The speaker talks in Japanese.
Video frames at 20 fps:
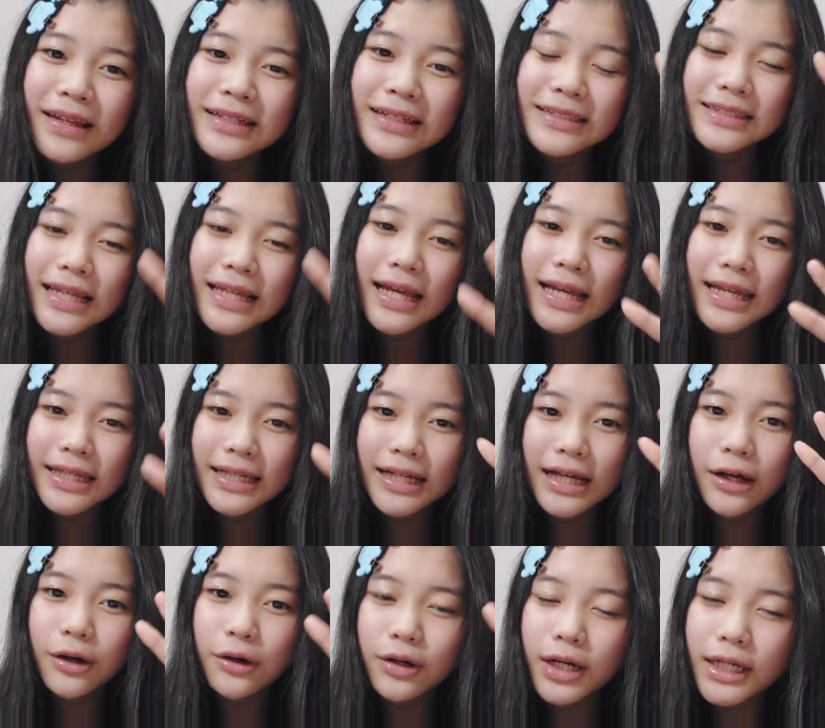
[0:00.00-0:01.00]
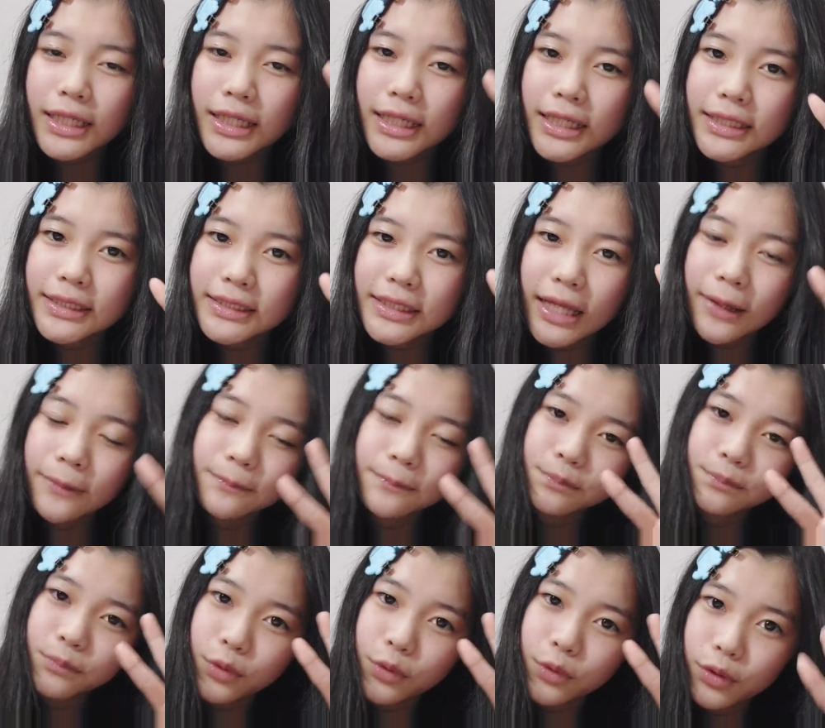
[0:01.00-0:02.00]
さいが、ガケンさん、
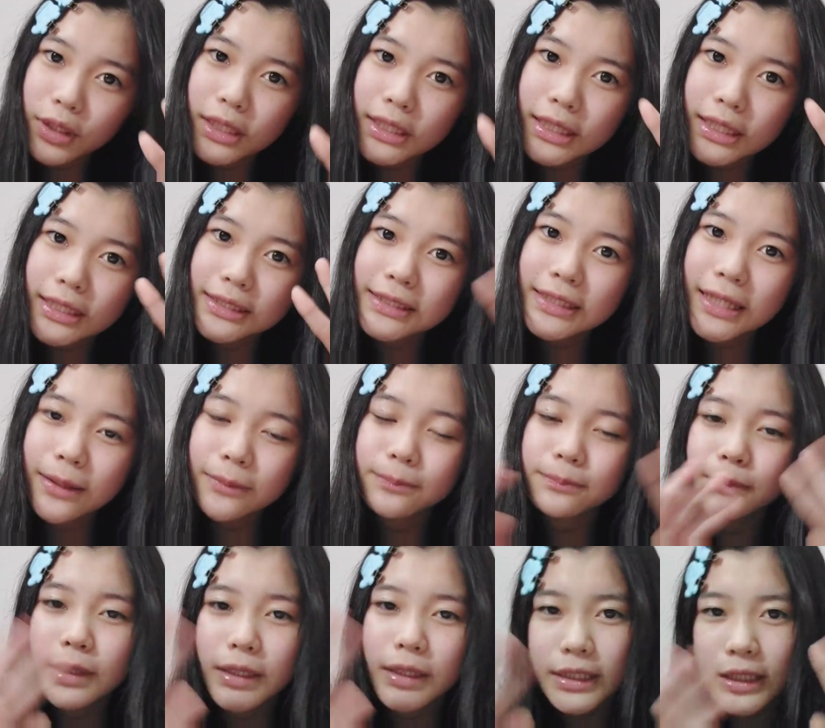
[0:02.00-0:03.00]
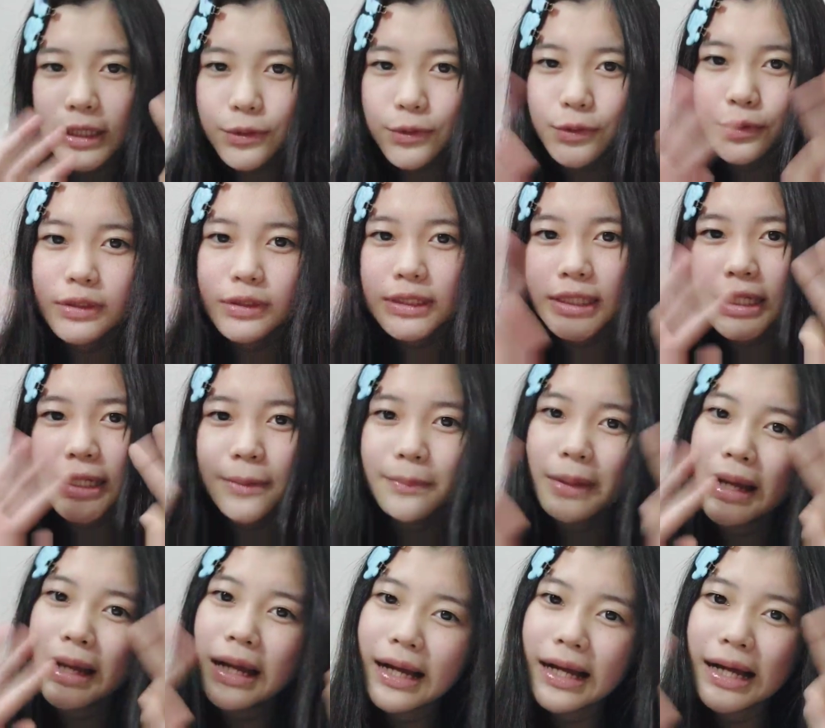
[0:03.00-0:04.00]
ガケンさん、ありがとうござい
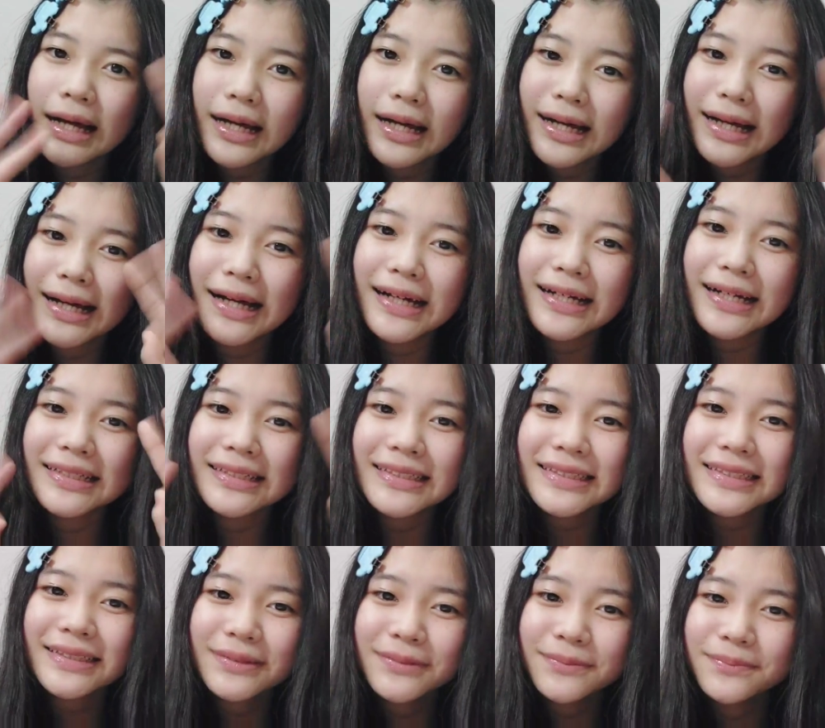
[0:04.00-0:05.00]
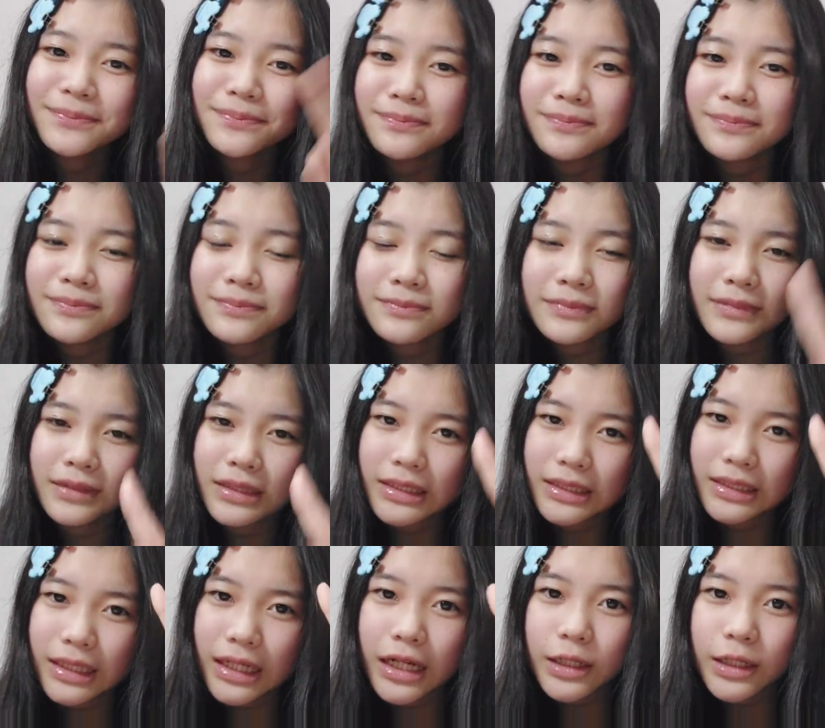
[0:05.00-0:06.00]
ます。
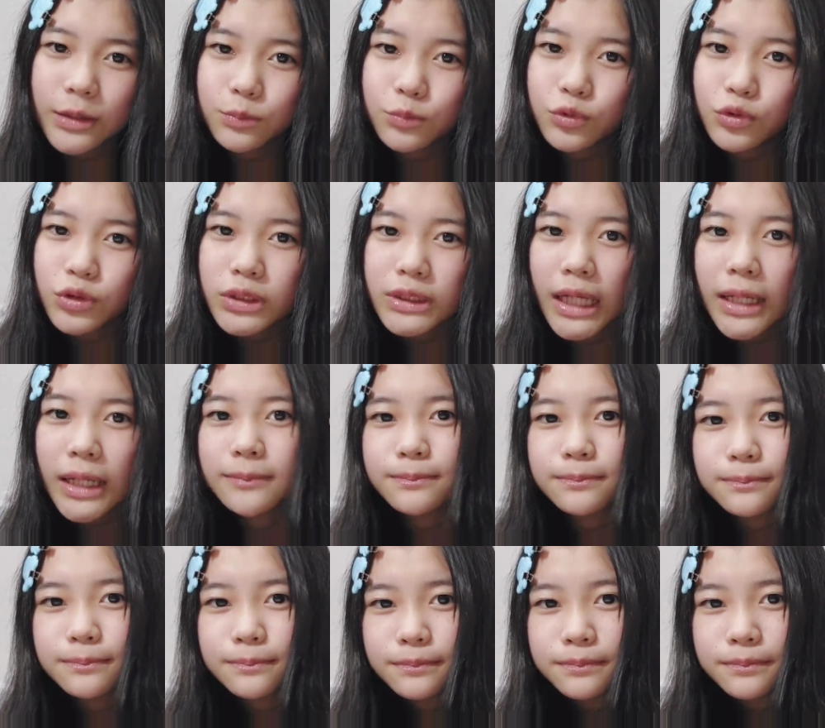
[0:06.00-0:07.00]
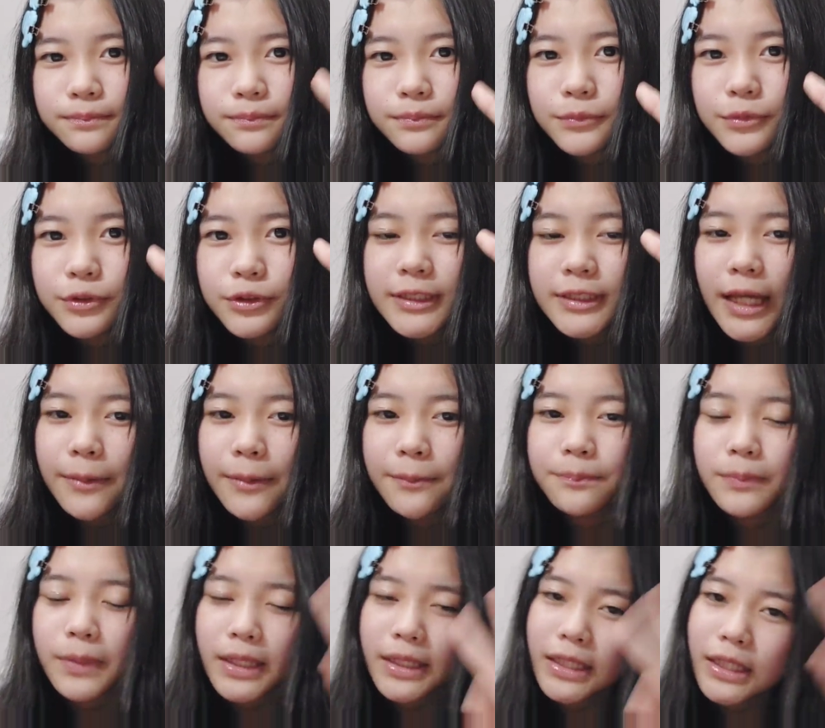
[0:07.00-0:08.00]
2位が、ムーさん、ムーさん、
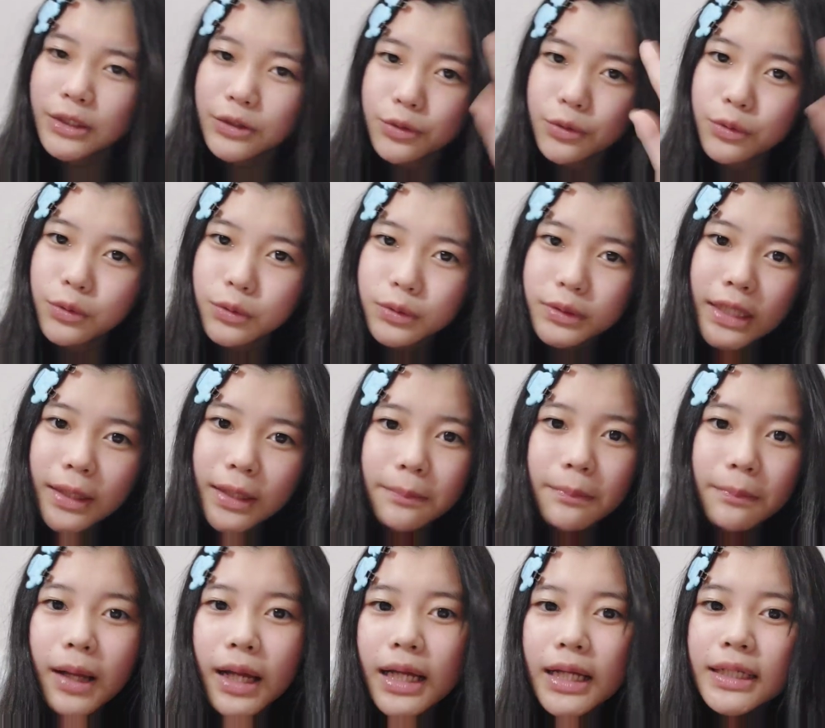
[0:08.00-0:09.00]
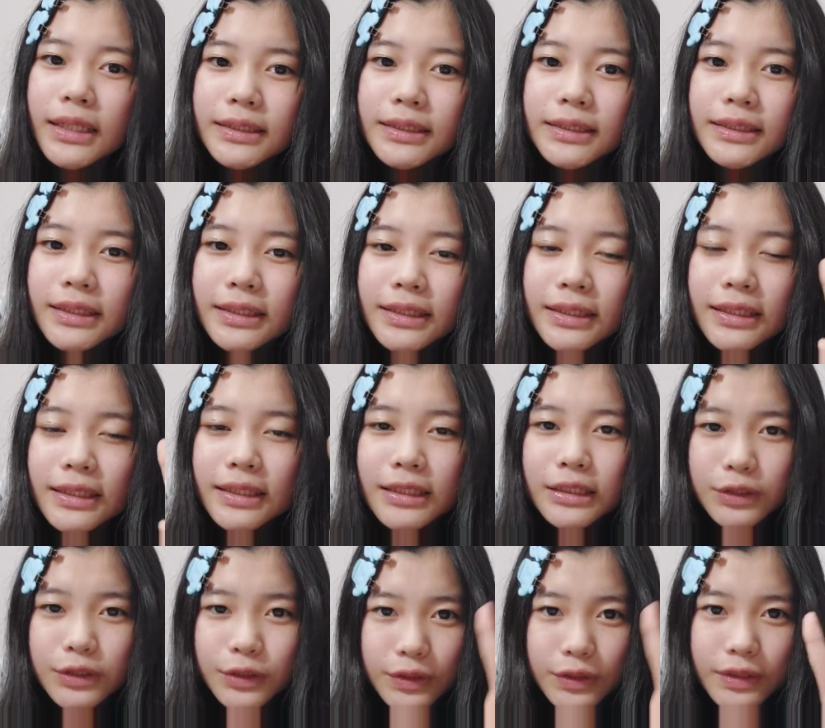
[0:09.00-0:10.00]
ありがとうございます。
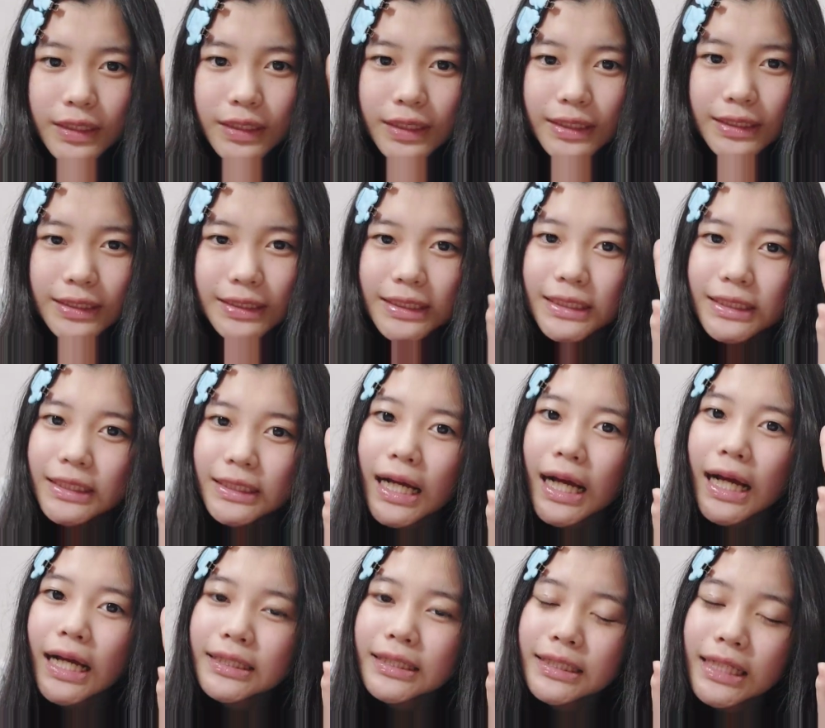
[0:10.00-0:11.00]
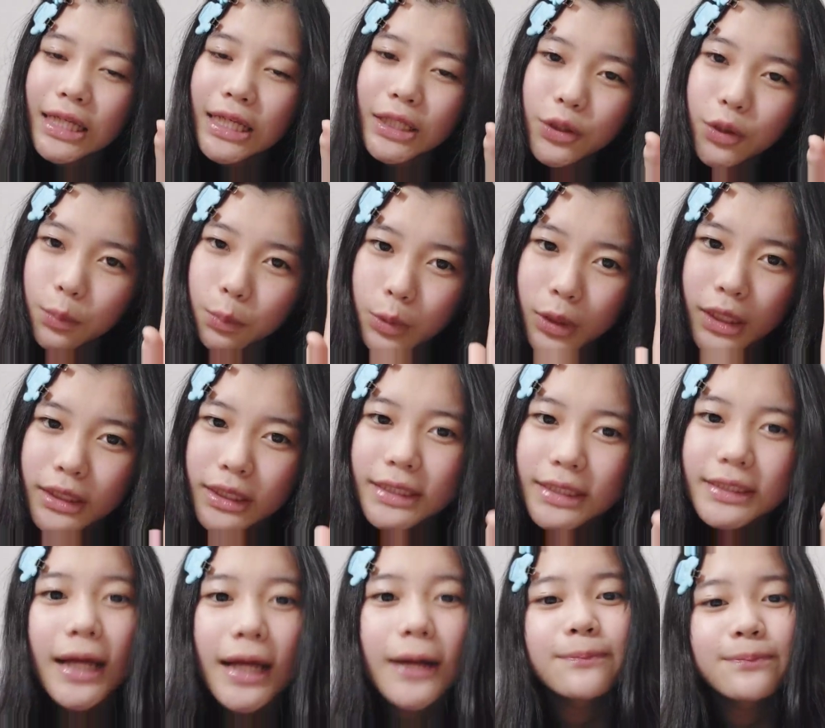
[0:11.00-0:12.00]
そして1位が、イトもげ
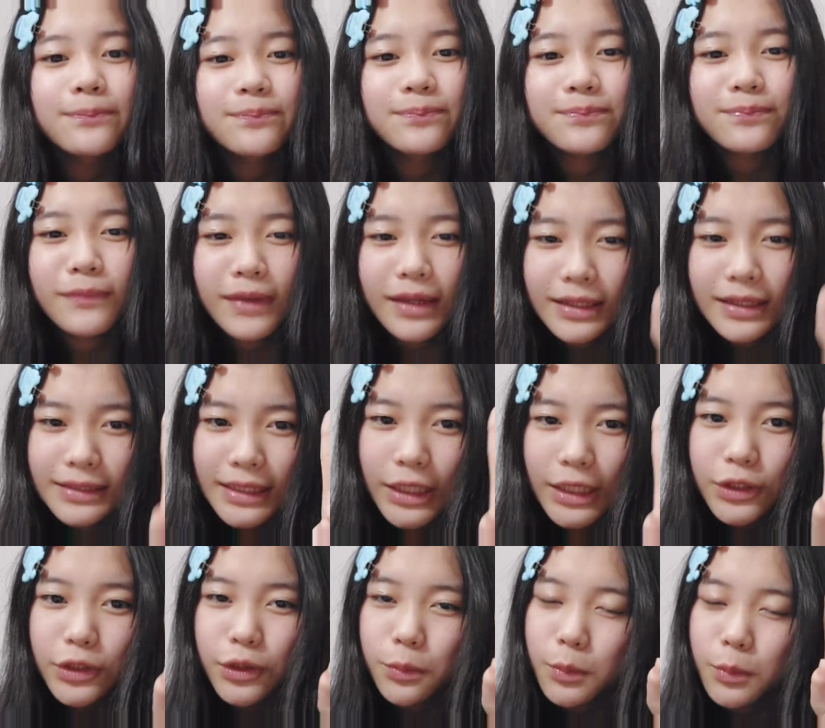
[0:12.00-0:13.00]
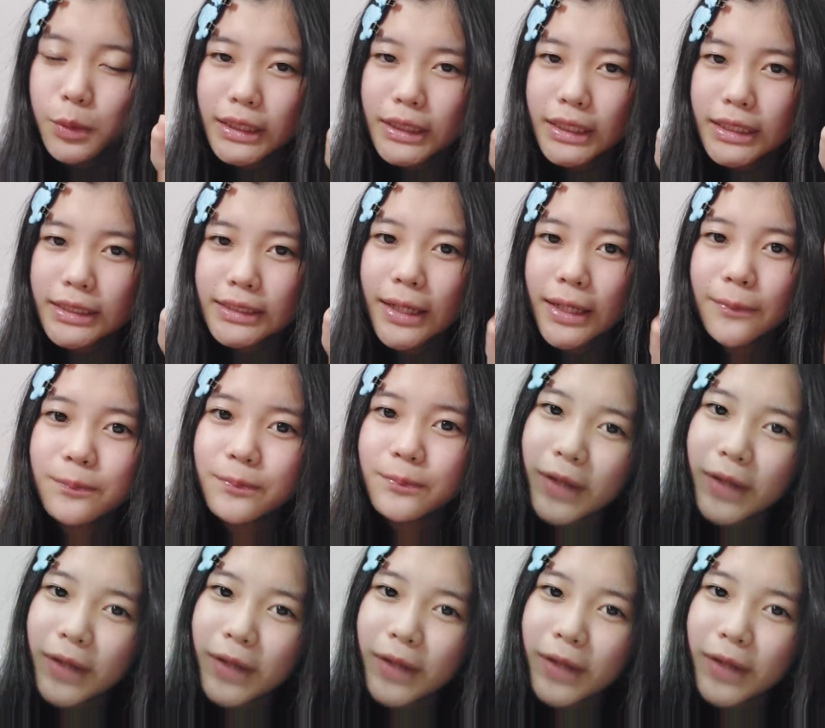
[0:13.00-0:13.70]
たさん、イトもげたさん、あ